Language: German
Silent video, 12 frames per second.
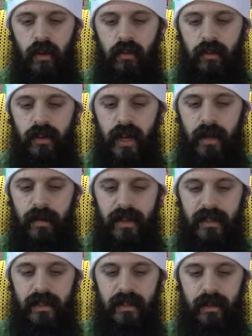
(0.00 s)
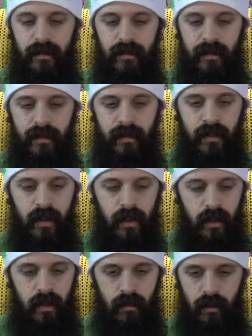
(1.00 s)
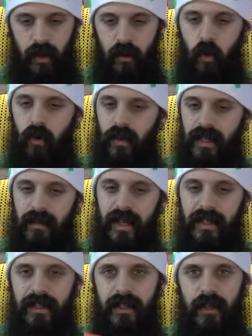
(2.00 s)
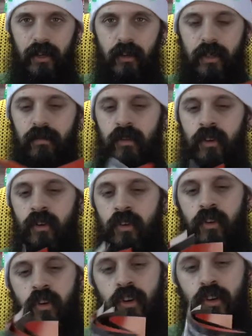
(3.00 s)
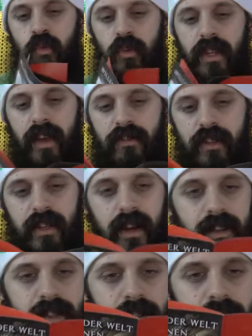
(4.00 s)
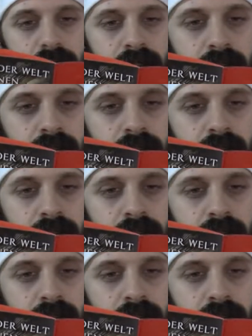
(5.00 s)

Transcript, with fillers: Von daher passt das ja. Mal gucken, was haben wir denn jetzt hier in unserem Blutheftchen alles drin?